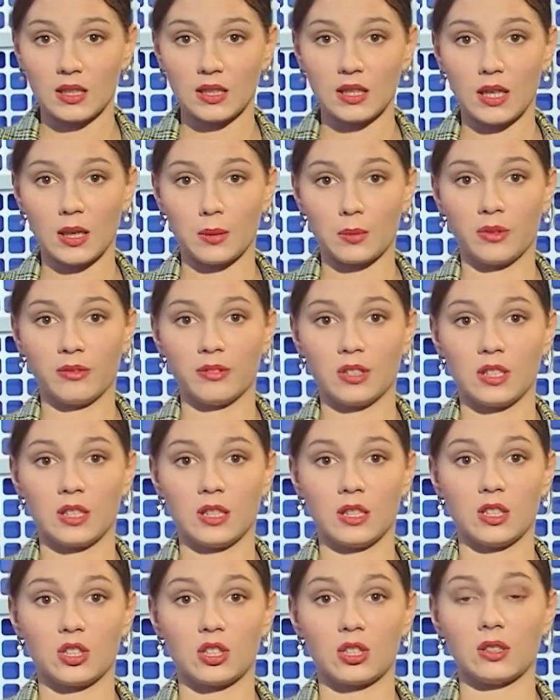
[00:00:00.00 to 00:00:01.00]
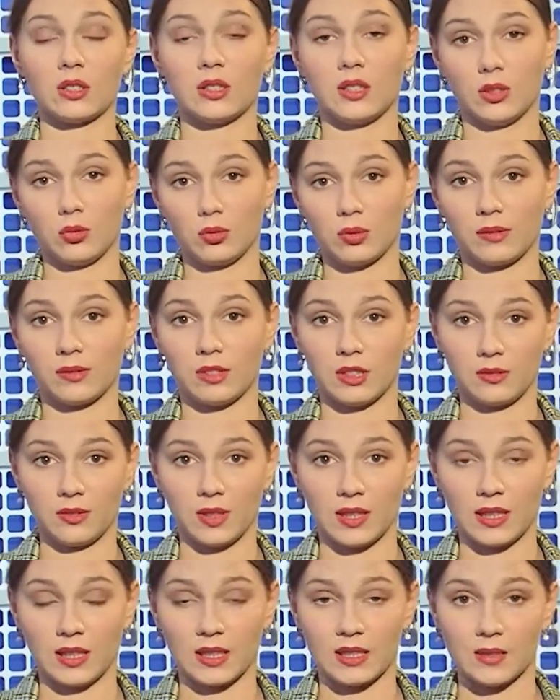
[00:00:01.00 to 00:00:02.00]
требования решил не
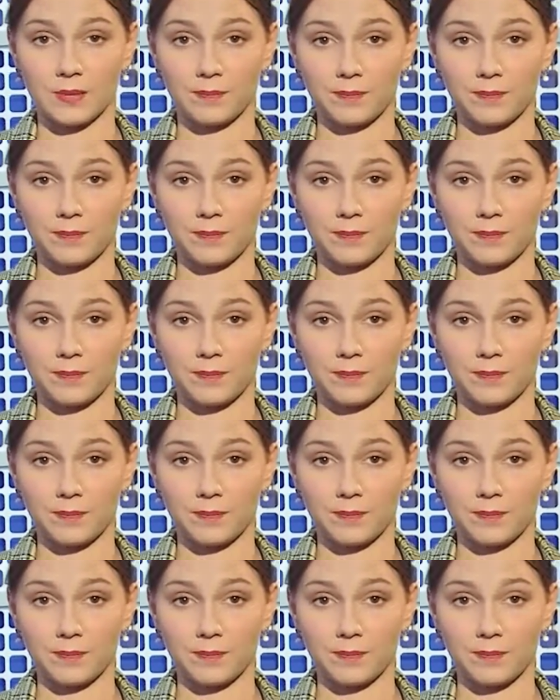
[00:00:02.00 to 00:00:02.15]
удовлетворять.